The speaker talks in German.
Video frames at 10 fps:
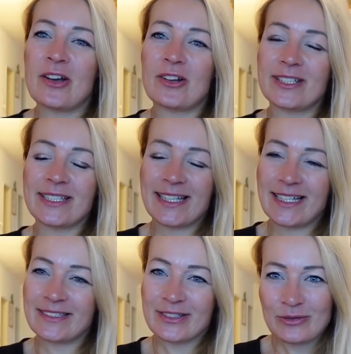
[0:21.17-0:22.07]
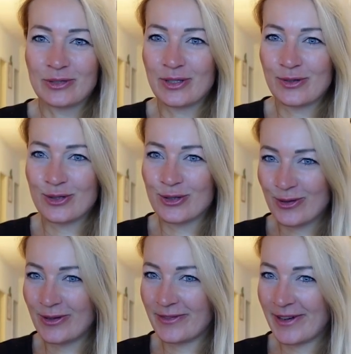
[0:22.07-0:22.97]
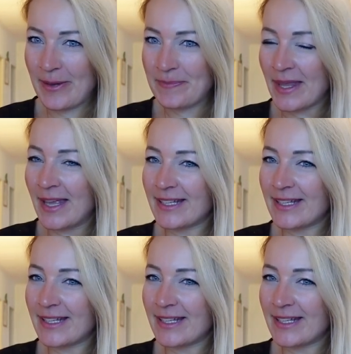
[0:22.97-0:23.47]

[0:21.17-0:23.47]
und nicht alles nur schön war,